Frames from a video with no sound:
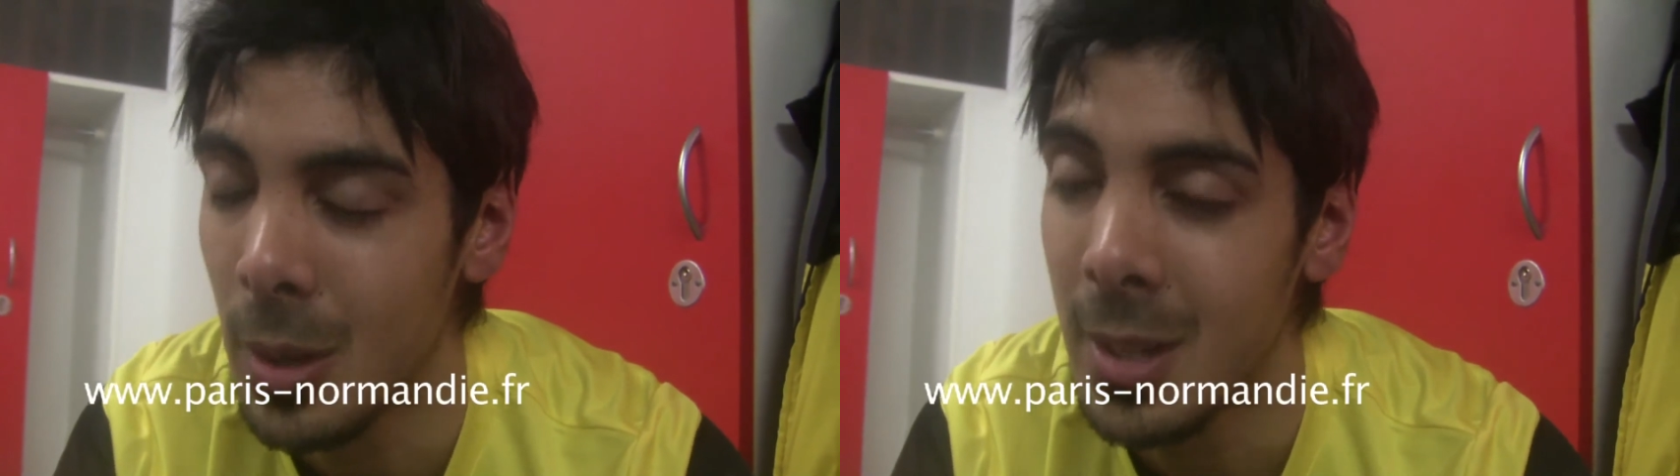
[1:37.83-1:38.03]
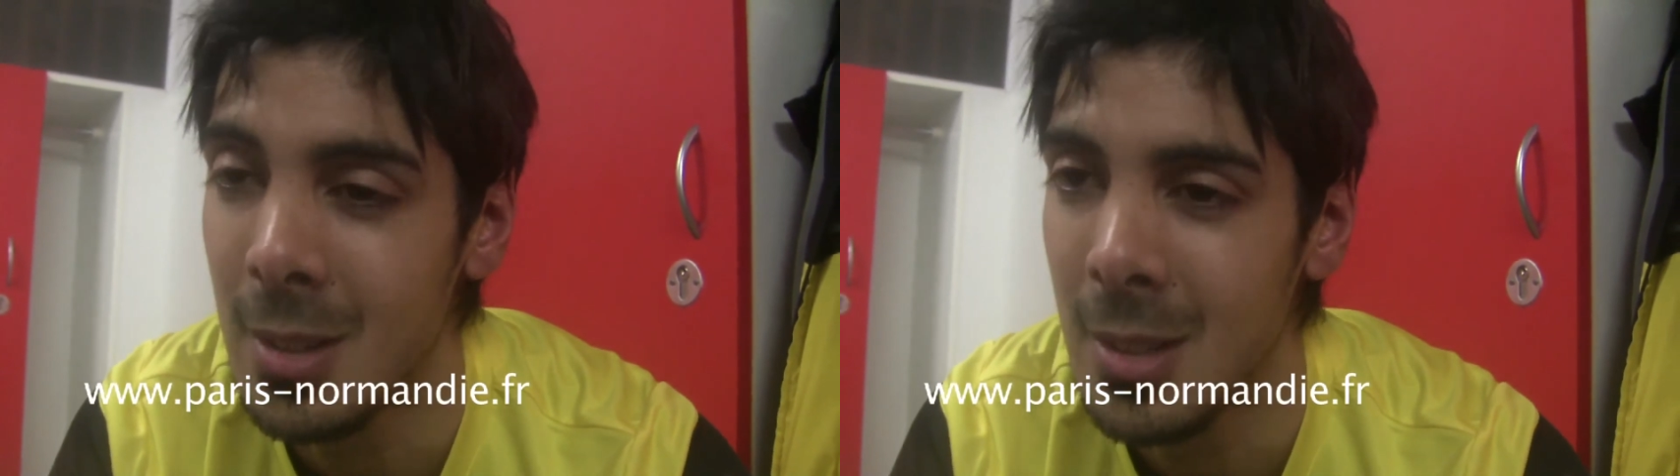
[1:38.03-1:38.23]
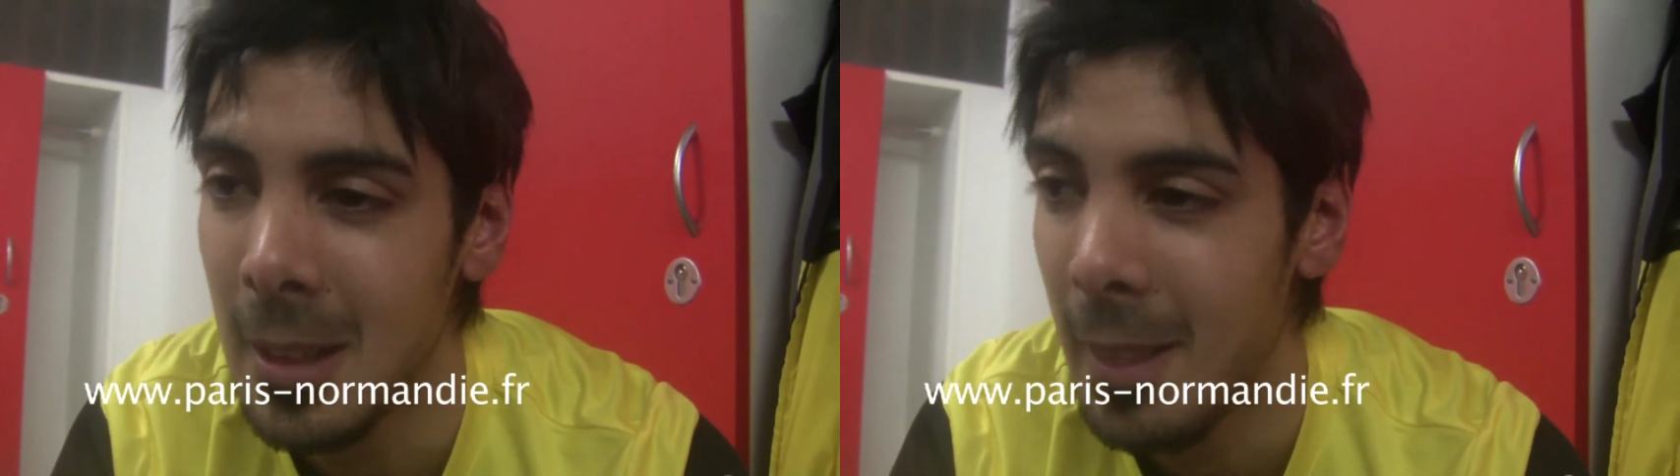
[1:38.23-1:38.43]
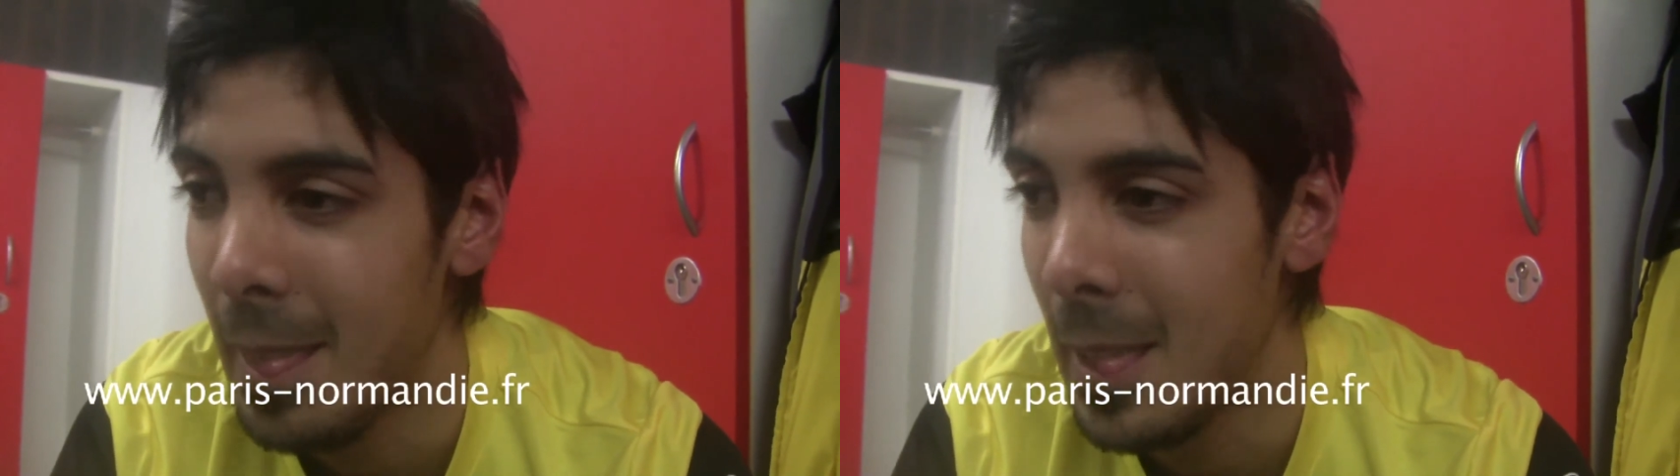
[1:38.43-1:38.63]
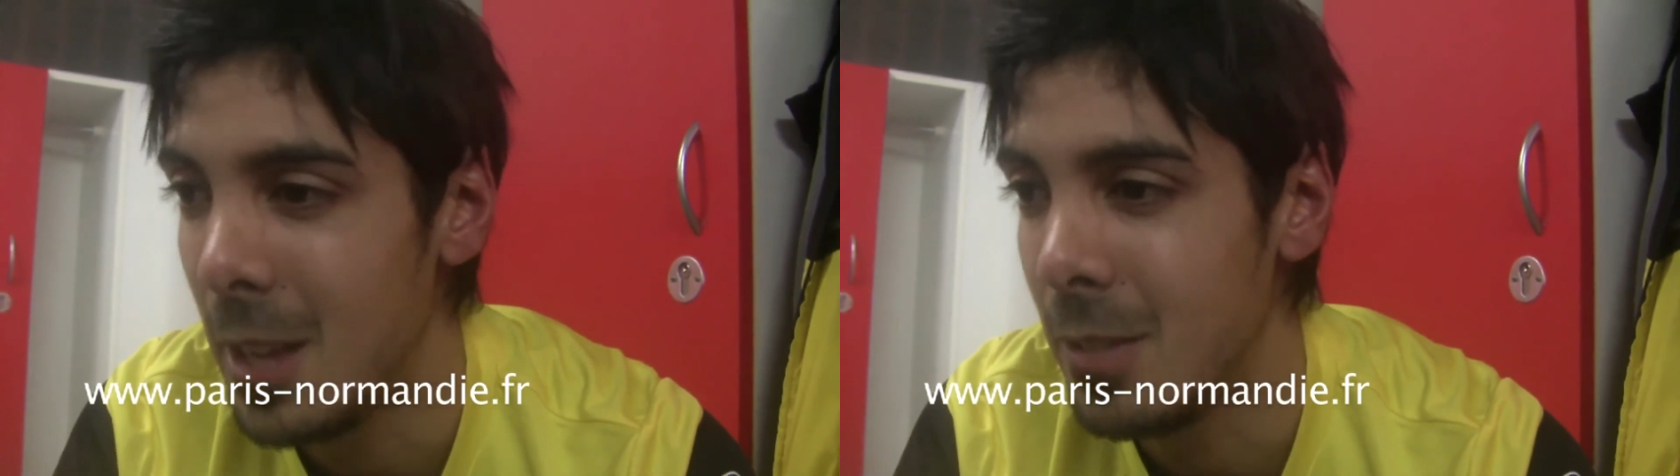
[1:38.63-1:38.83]
Rennes
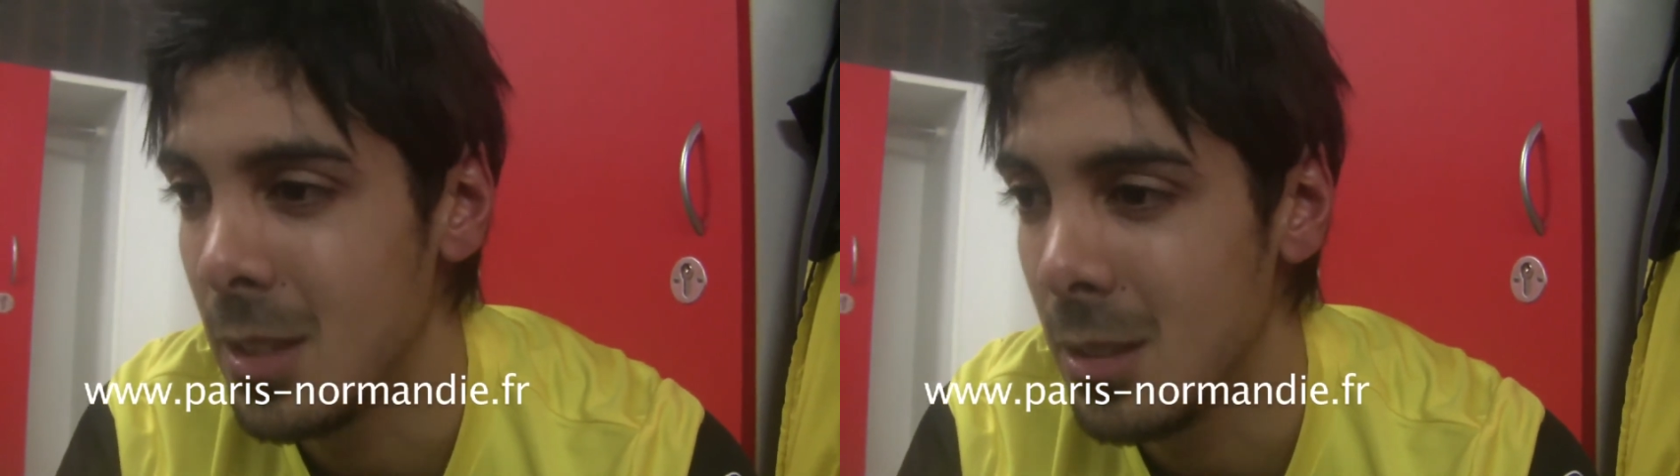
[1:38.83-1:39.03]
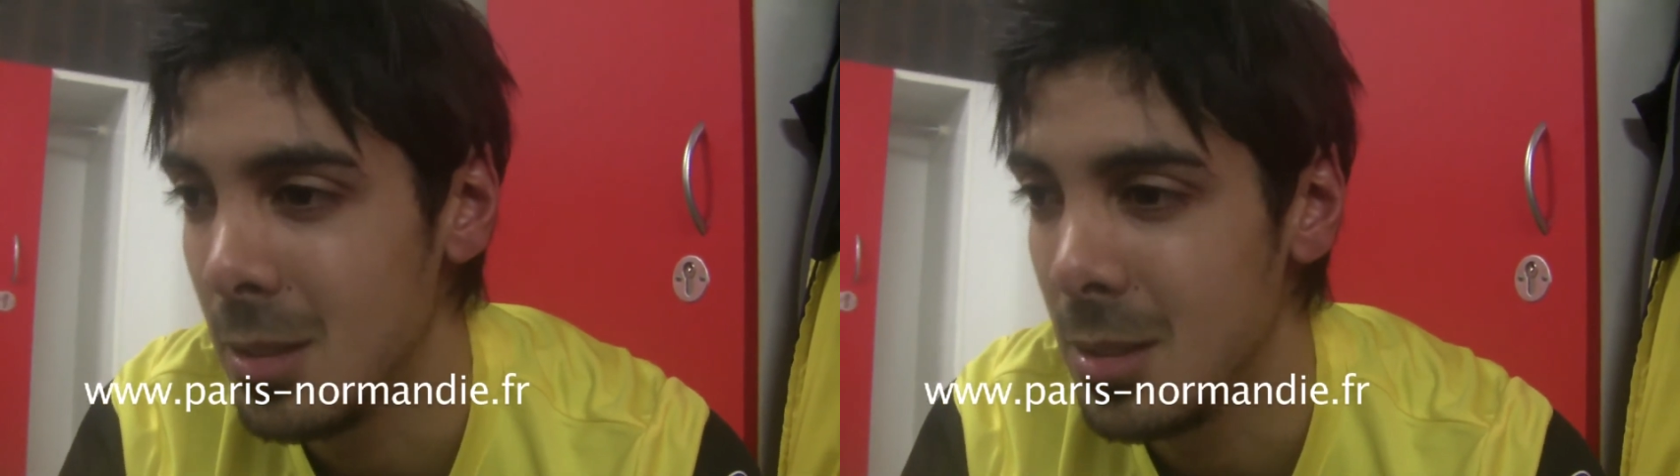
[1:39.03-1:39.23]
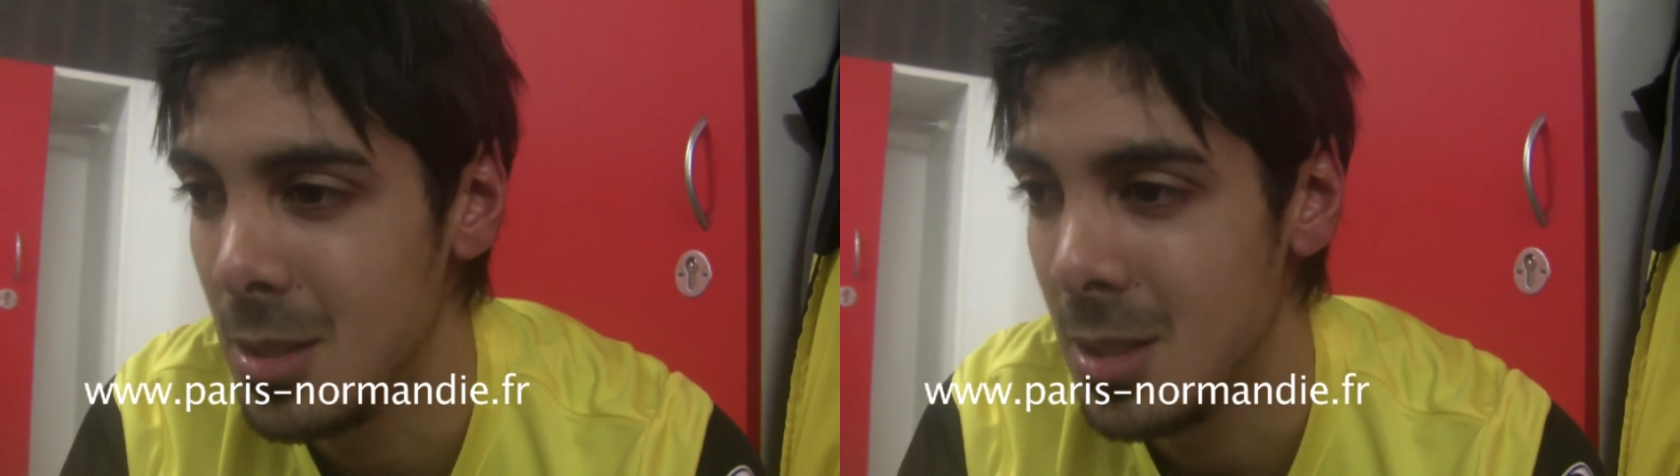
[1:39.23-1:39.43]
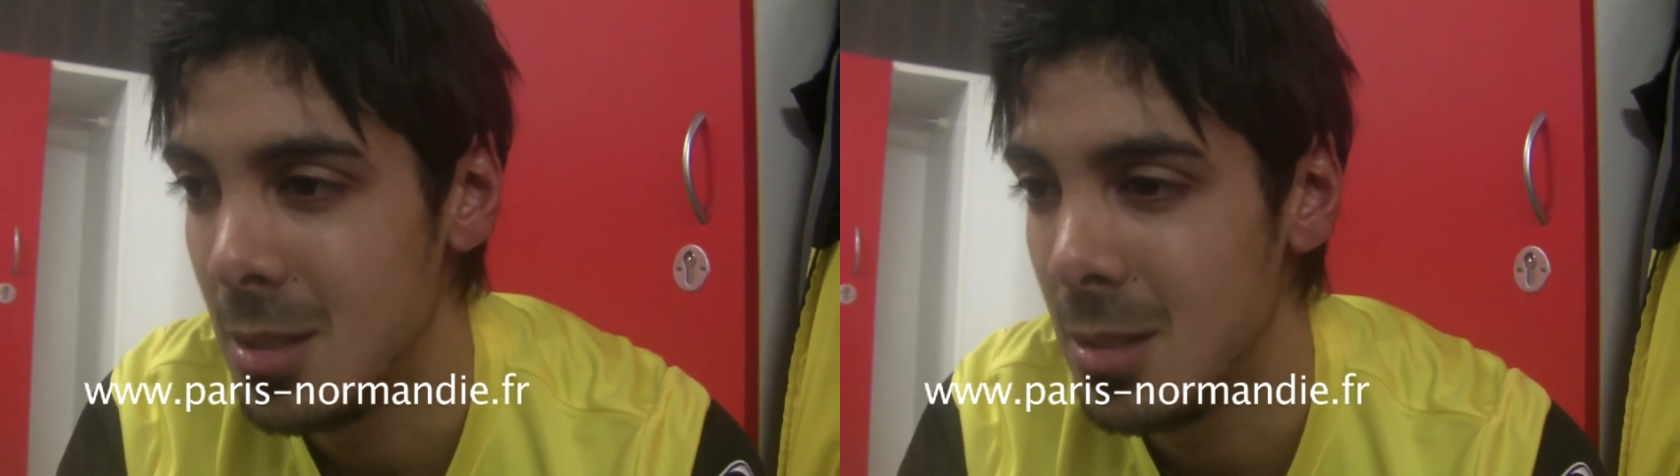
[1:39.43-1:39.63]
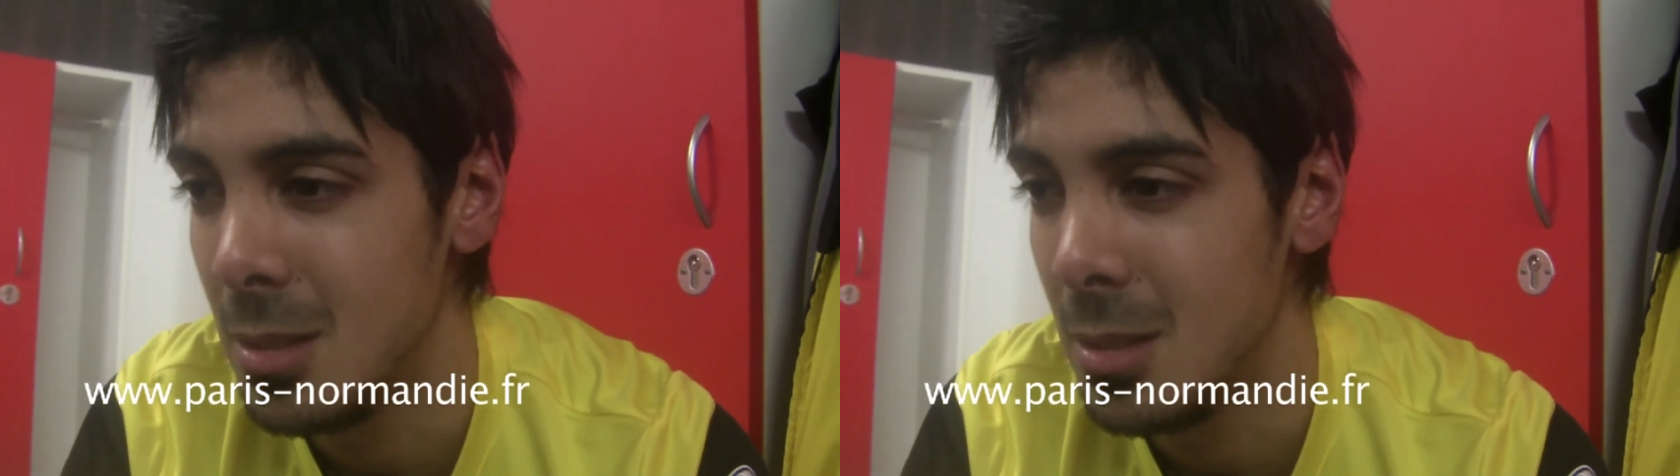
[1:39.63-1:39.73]
avec euh,